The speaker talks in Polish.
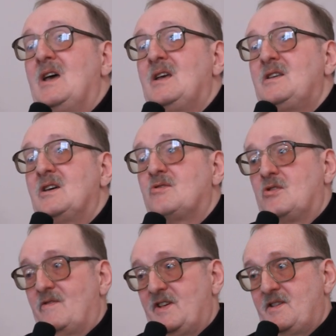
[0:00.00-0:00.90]
jest
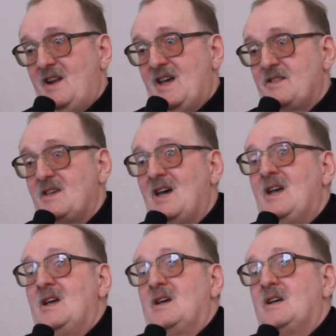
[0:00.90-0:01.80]
Nowa Zelandia.
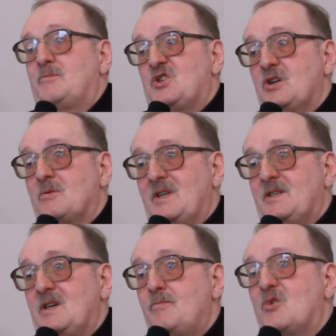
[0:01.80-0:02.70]
Przykład
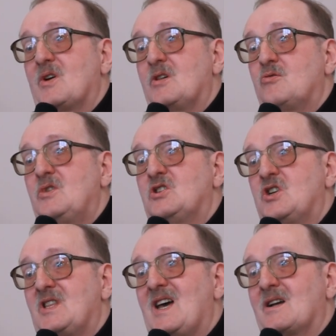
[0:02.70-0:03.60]
jej pokazuje,
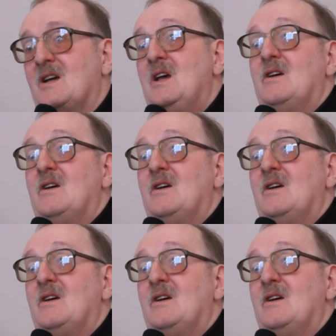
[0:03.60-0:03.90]
że tak,